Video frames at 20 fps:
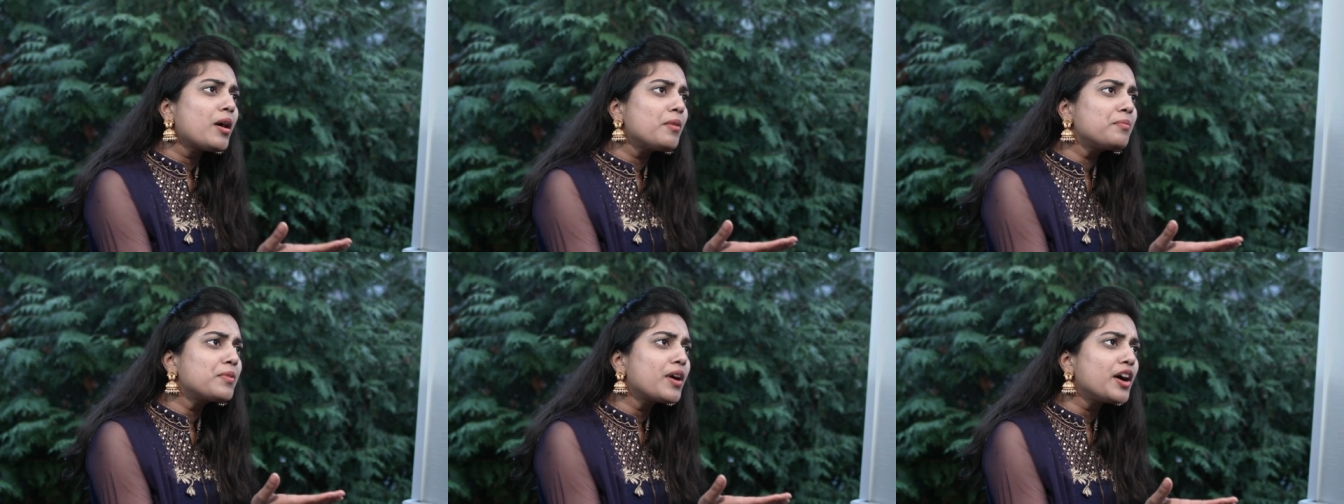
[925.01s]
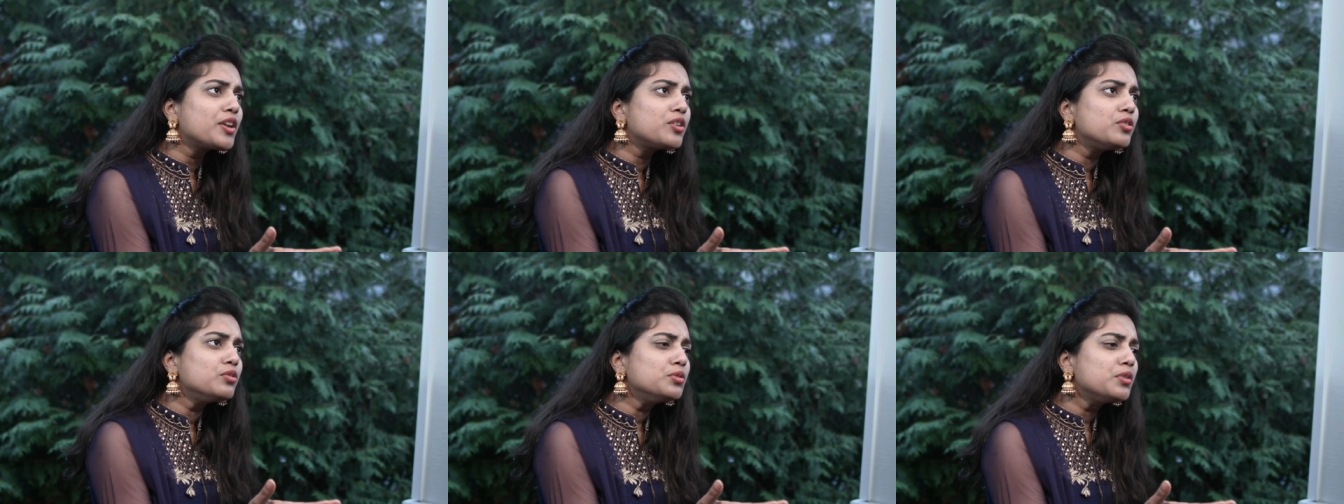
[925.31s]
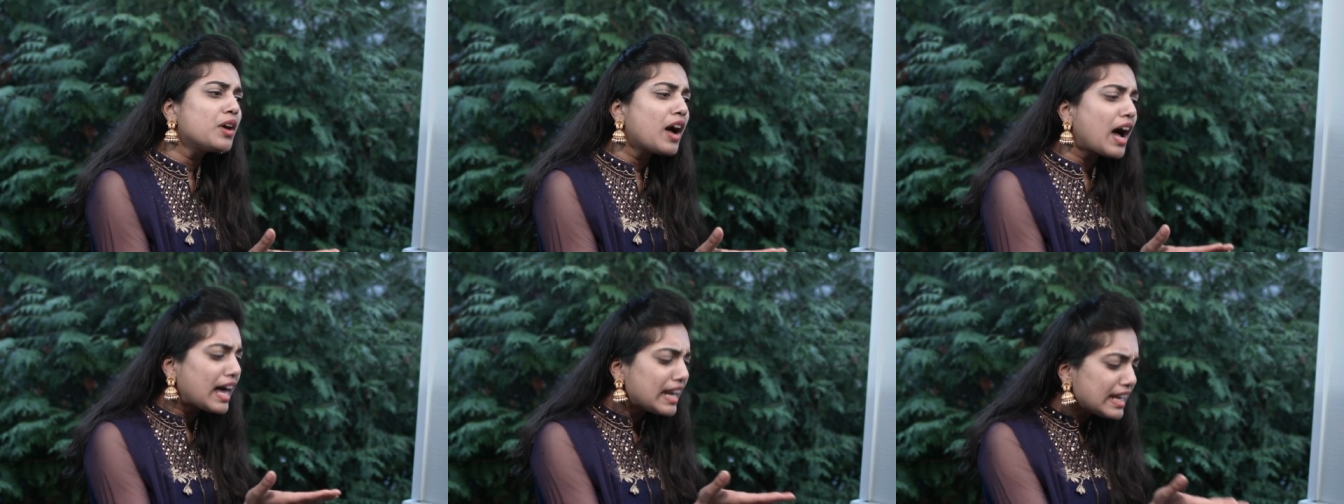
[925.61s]
రాంబాబు
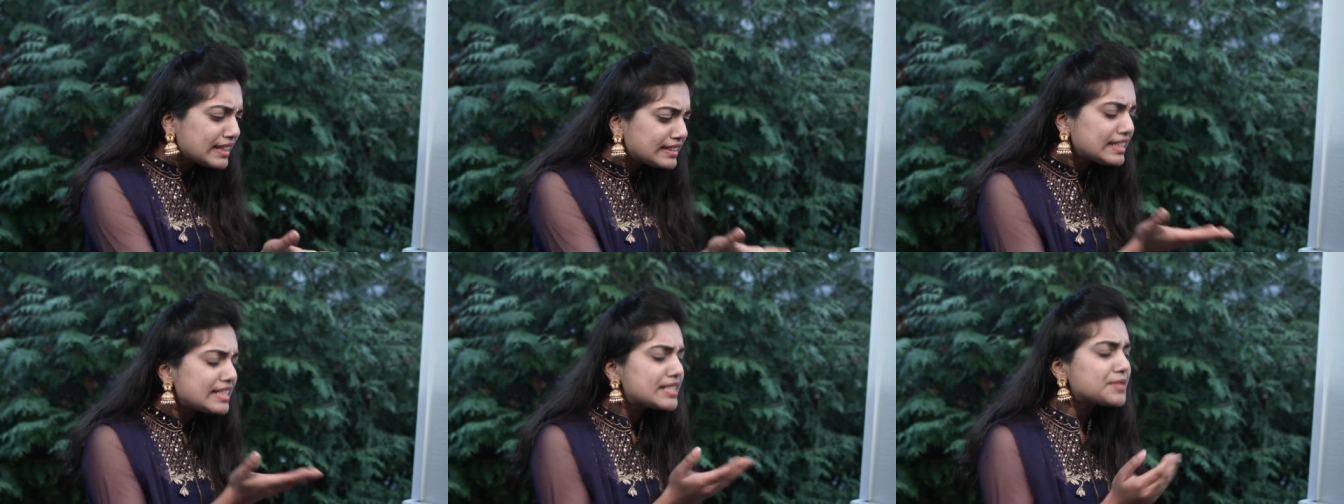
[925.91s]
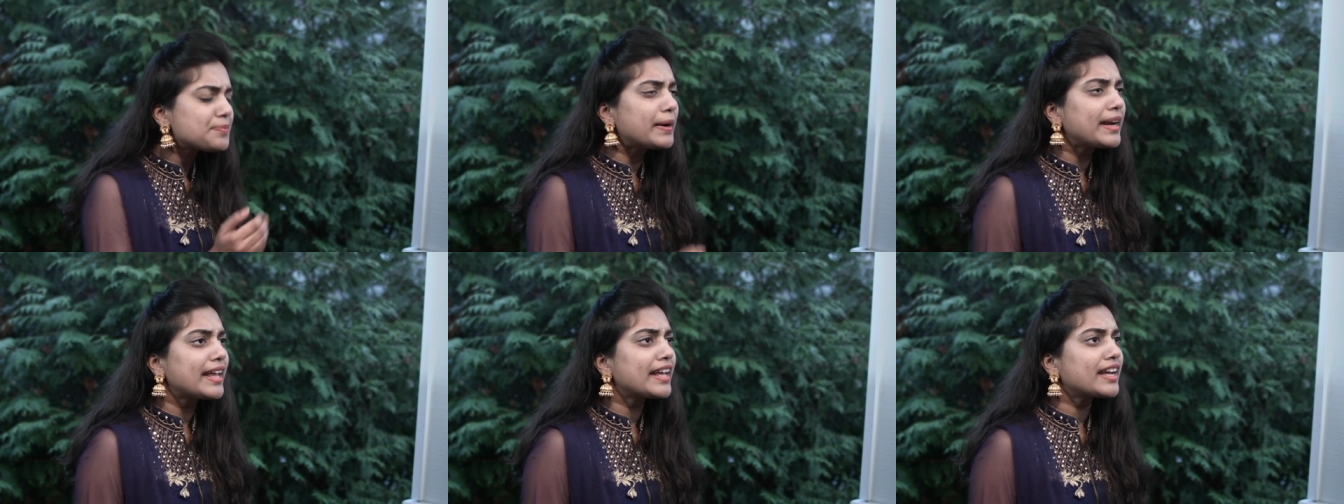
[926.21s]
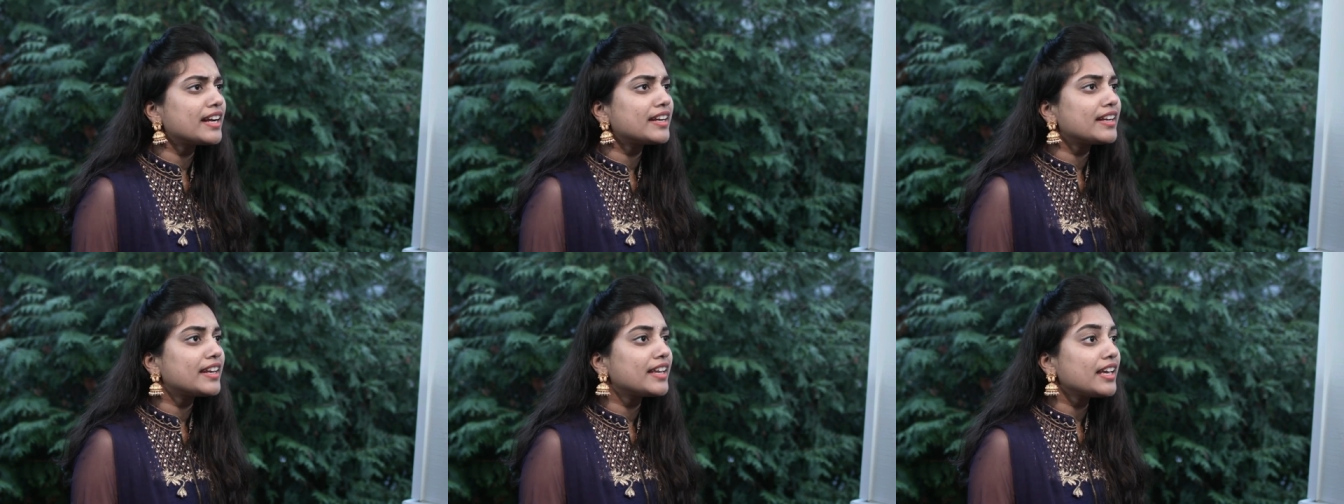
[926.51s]
గారు అలా
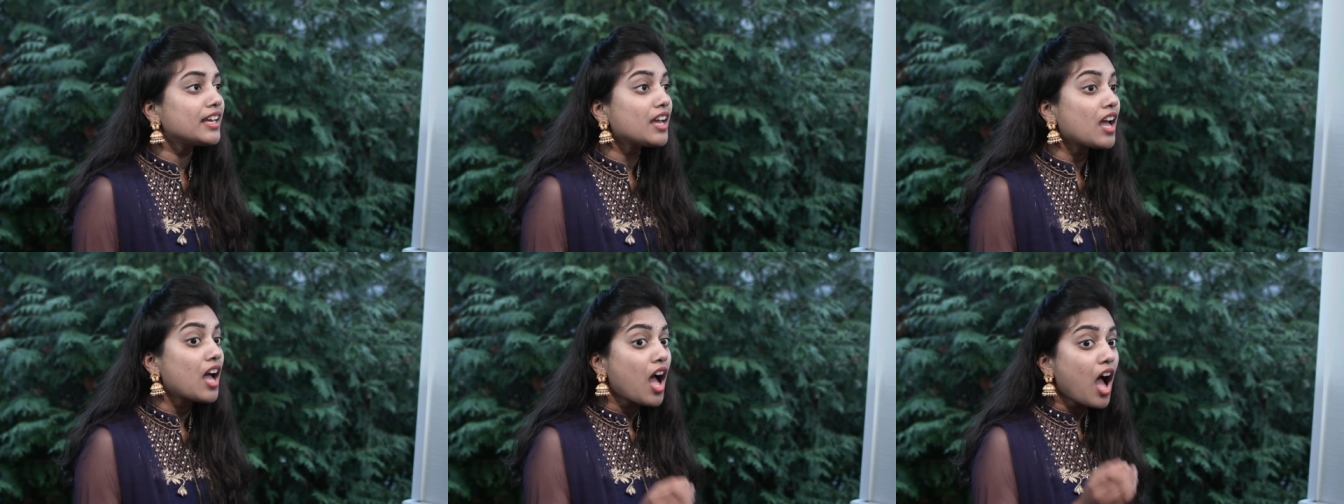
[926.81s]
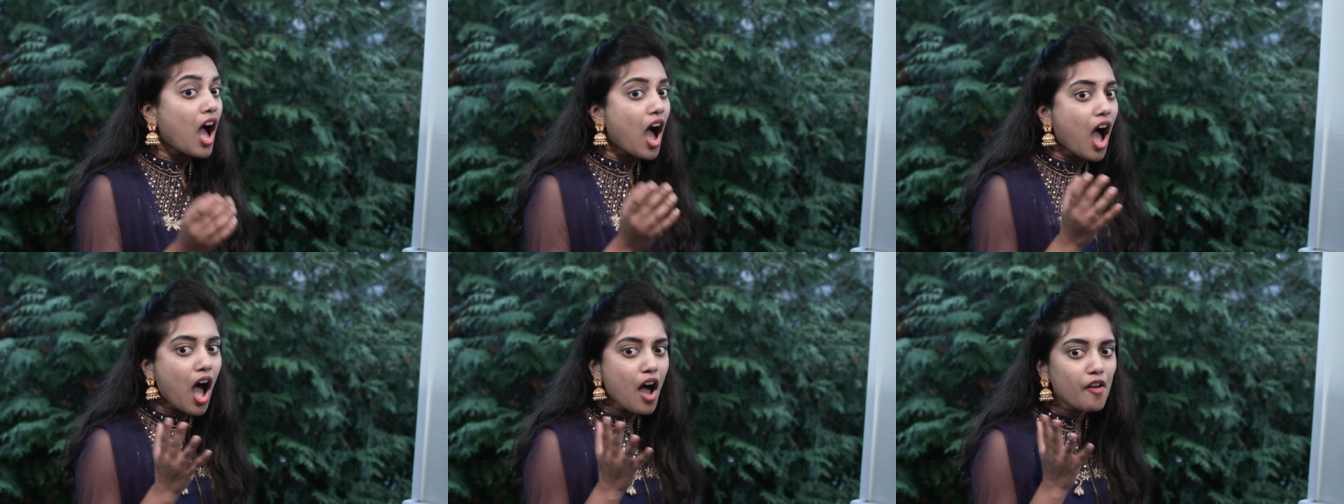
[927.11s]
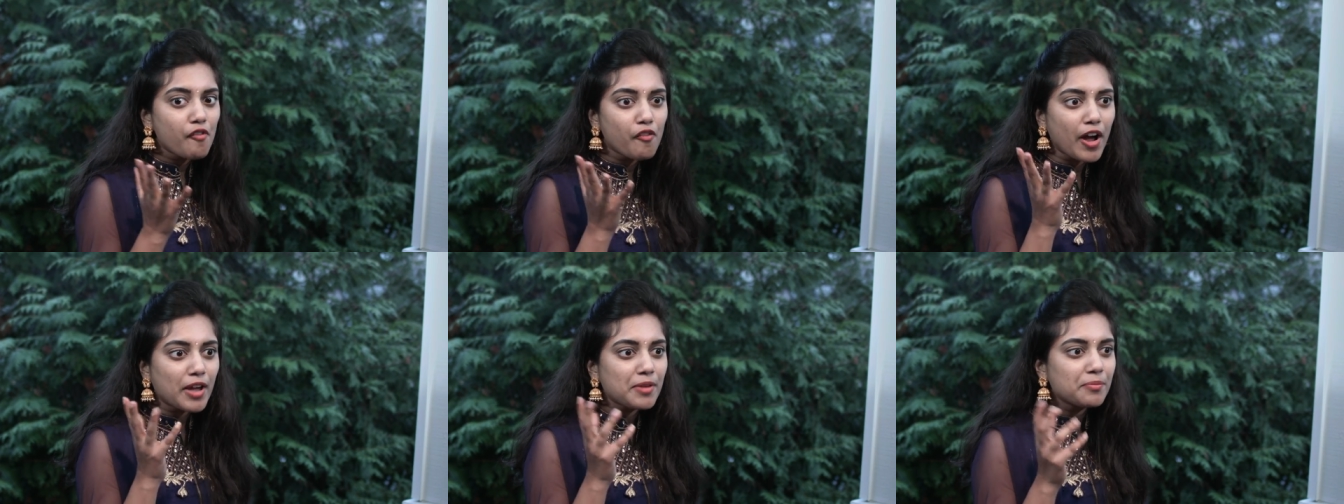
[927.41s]
తీసి పారేయకండి
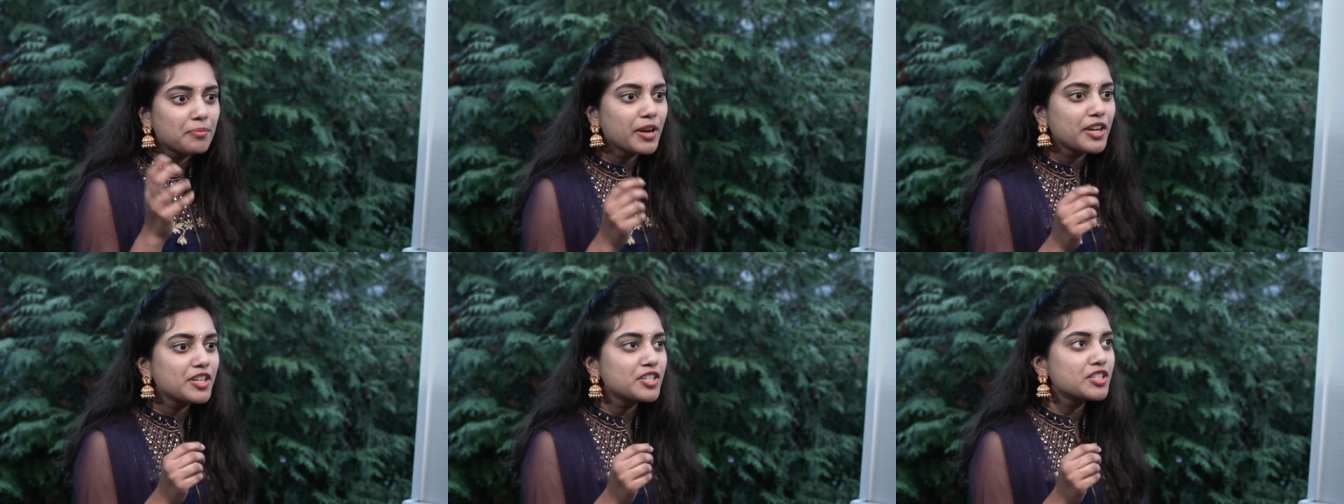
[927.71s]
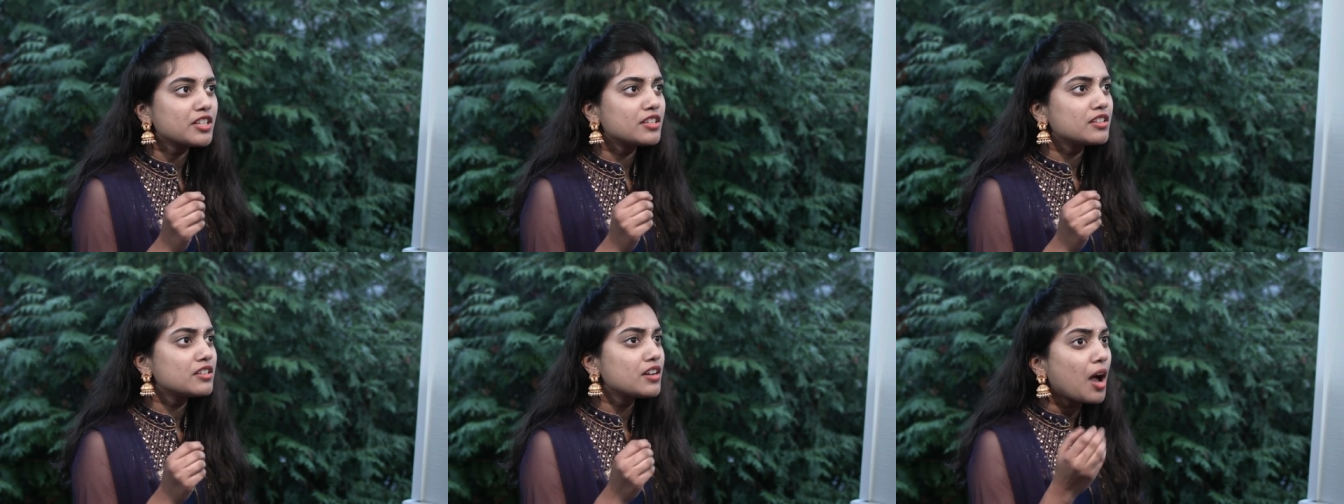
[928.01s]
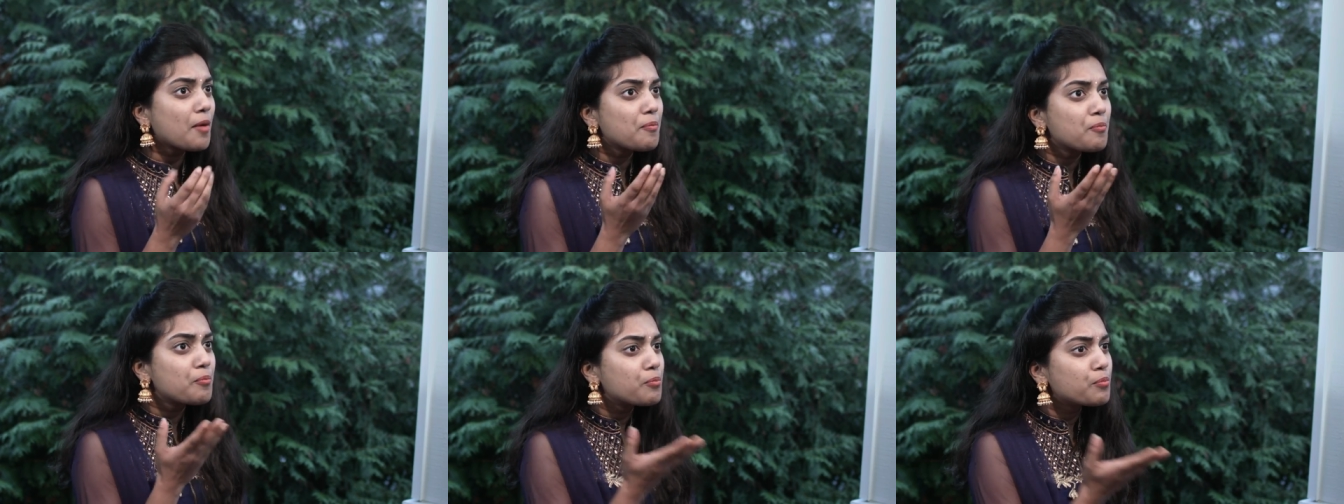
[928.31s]
ఆ
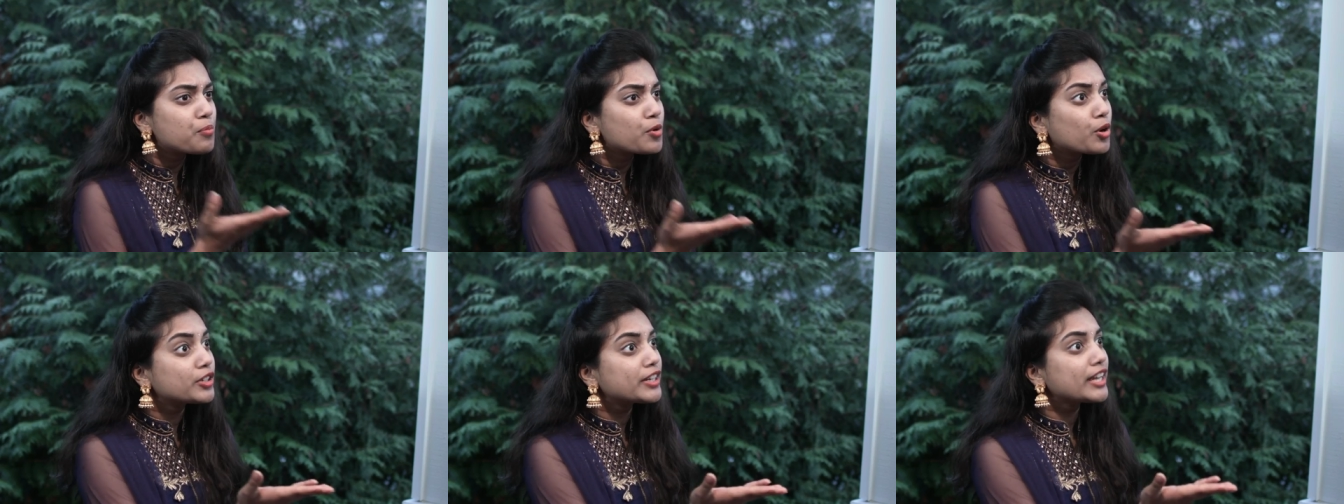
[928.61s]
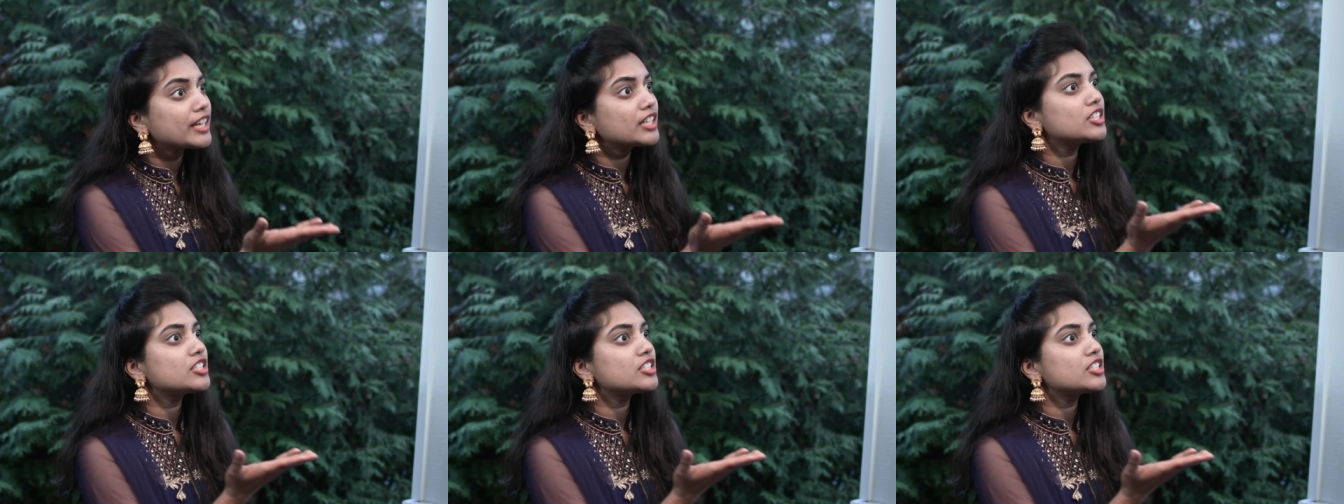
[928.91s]
వైబ్రేషన్ ఆ